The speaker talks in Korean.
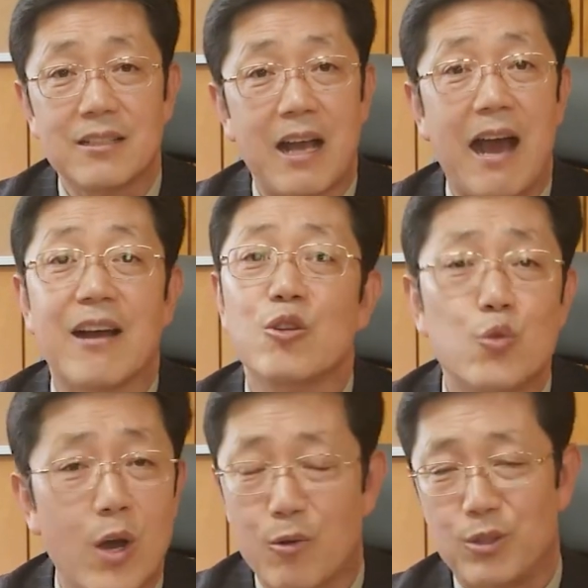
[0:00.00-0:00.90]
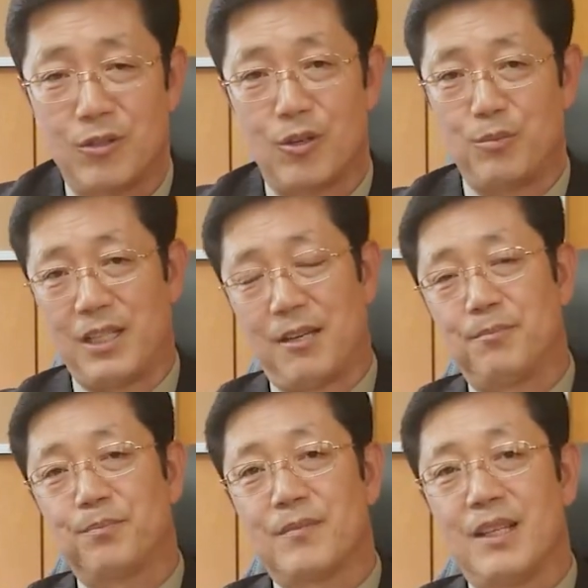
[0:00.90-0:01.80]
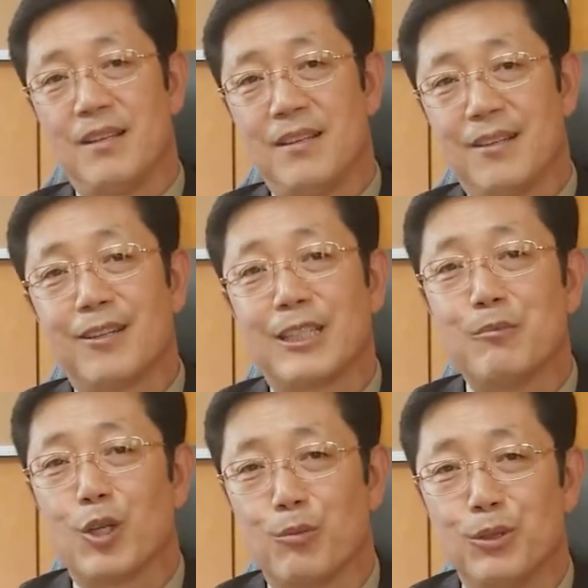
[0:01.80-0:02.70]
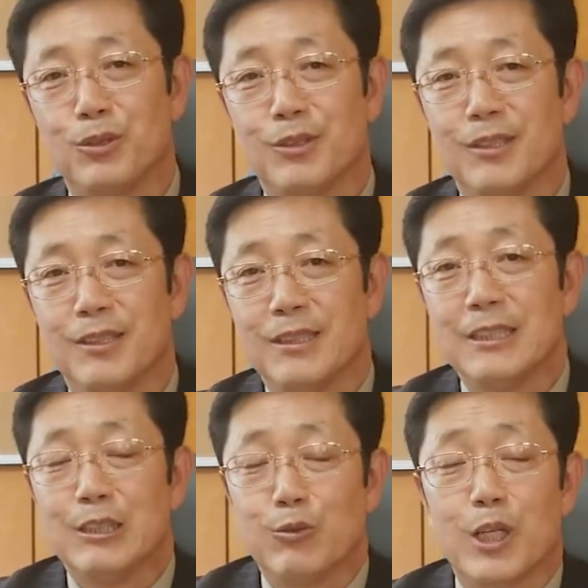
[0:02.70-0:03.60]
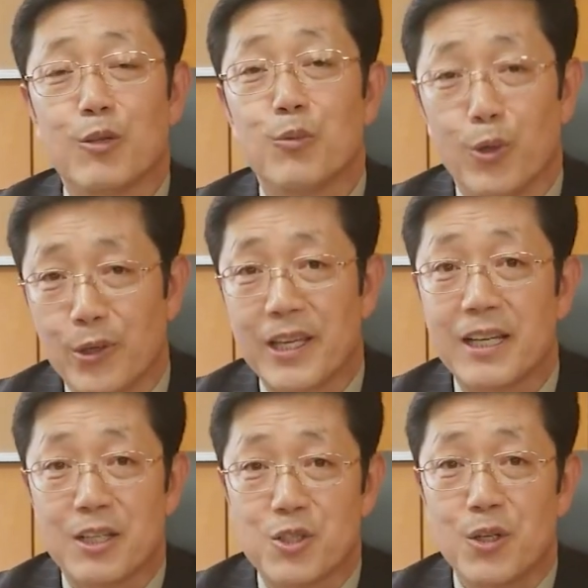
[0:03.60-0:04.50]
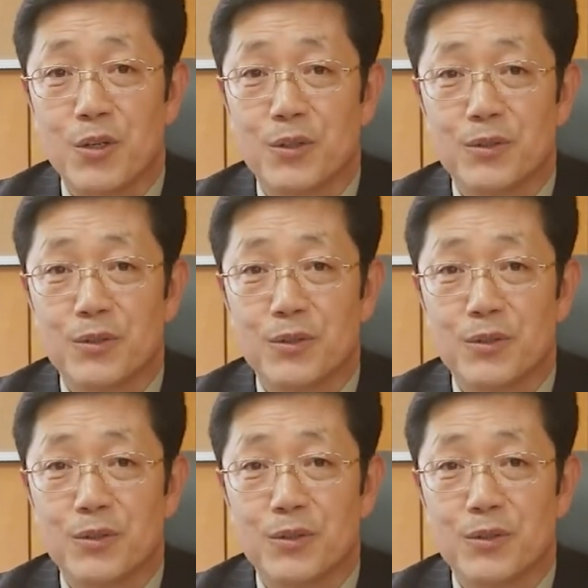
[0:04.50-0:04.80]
강조하고 있는 겁니다. 그렇다면 여러분 우리가 좀 노력해야겠죠?